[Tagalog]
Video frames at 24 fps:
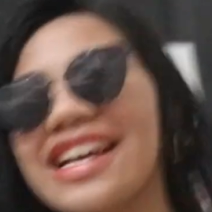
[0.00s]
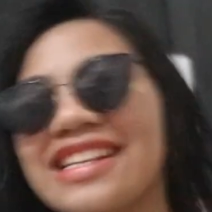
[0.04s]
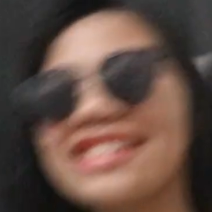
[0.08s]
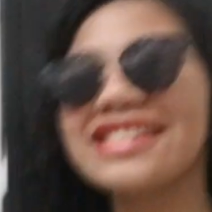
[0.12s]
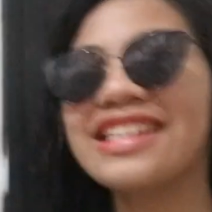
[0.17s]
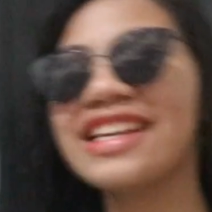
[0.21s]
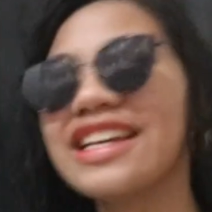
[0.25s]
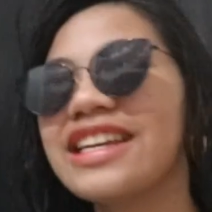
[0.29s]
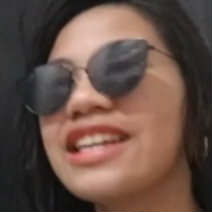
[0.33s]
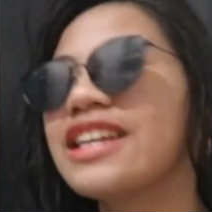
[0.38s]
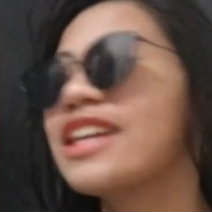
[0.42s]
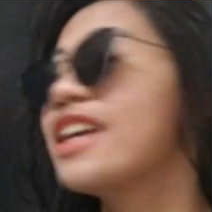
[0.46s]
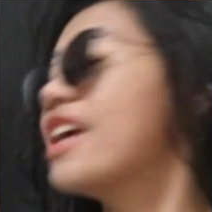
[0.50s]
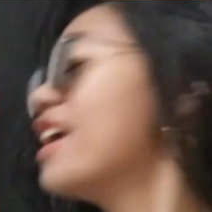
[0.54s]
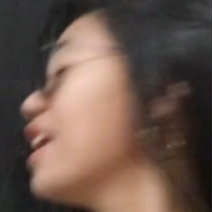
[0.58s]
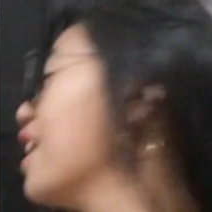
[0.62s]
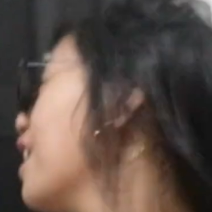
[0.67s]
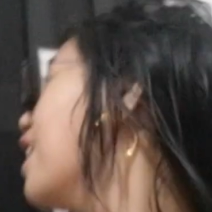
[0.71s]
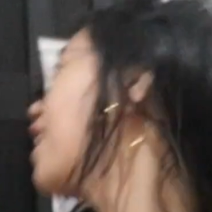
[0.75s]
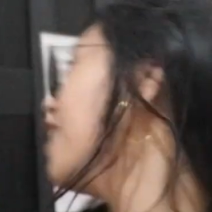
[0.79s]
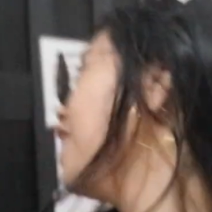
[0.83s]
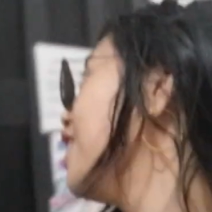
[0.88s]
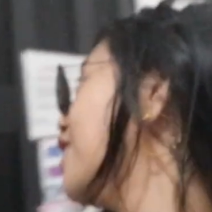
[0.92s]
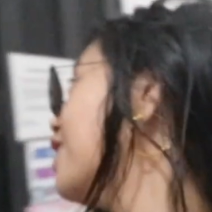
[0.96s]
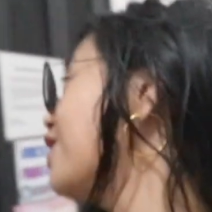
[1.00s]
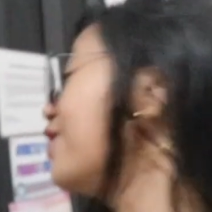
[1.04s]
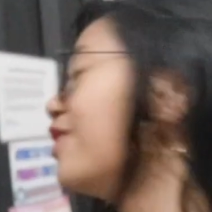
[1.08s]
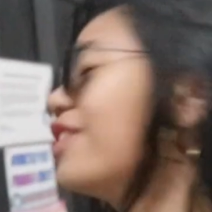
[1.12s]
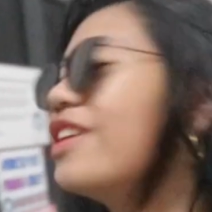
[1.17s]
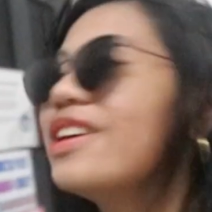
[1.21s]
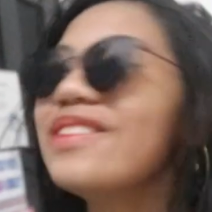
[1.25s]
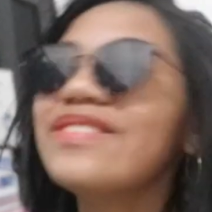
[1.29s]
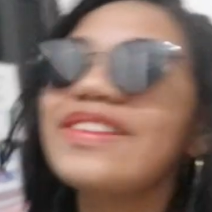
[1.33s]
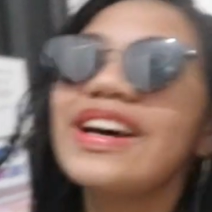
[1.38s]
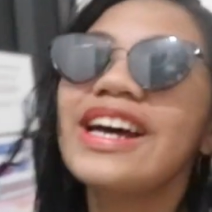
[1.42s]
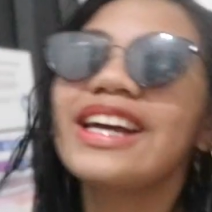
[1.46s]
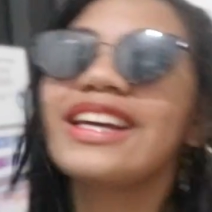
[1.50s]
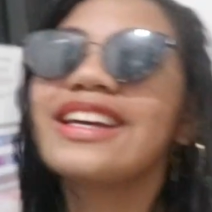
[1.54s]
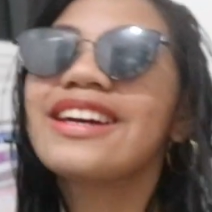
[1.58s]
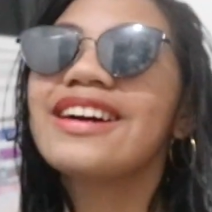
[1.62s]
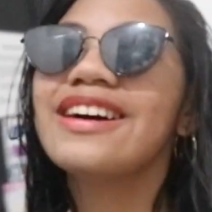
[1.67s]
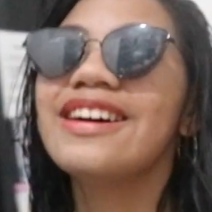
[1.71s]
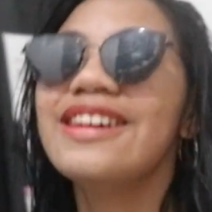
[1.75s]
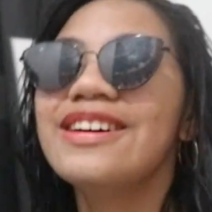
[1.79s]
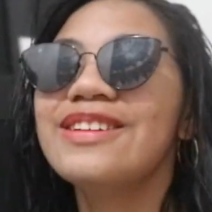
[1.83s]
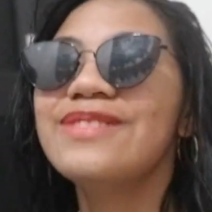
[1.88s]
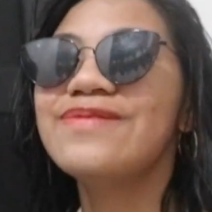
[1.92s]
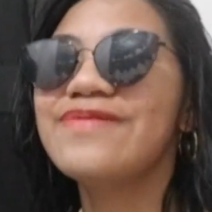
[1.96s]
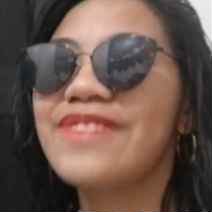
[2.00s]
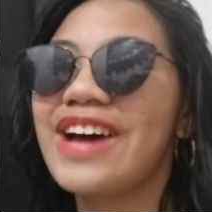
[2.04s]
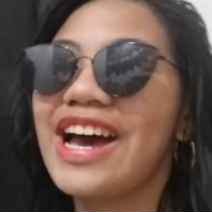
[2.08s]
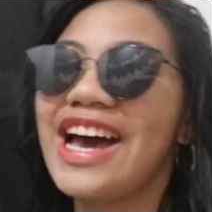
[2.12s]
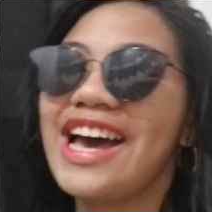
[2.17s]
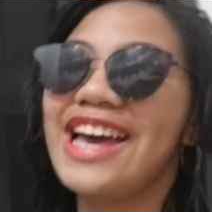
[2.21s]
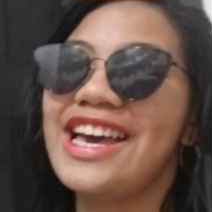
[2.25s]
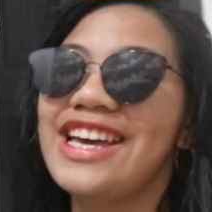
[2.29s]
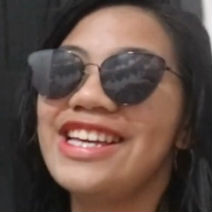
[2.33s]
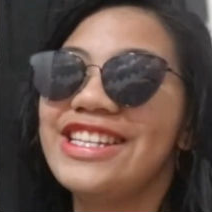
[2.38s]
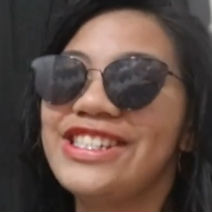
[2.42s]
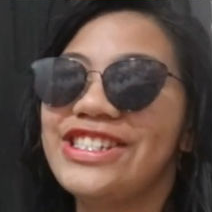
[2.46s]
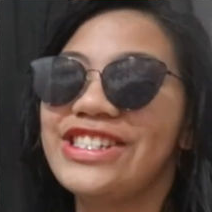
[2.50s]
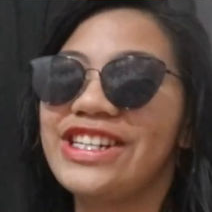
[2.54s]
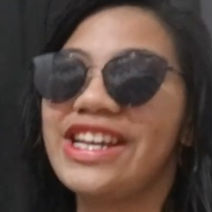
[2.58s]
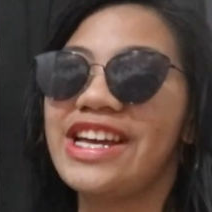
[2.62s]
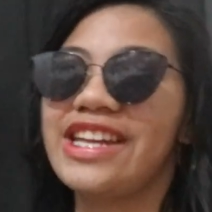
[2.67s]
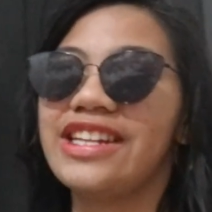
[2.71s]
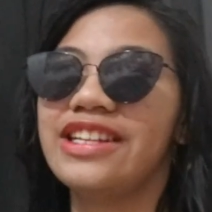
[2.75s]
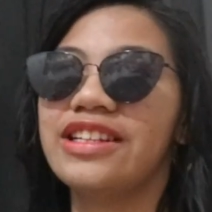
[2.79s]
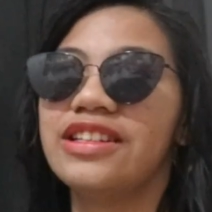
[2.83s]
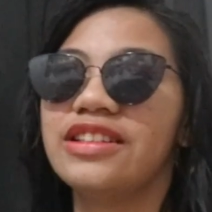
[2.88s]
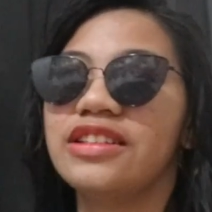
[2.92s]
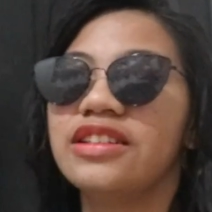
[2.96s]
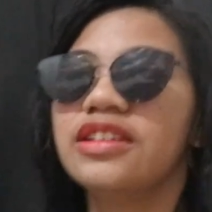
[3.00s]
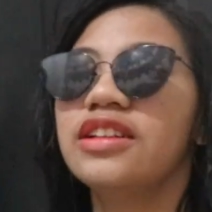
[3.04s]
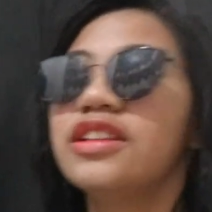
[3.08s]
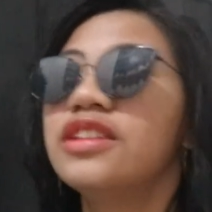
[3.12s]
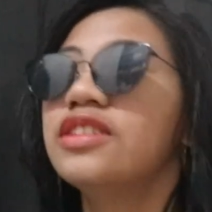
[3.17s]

Classic and you're back on my channel.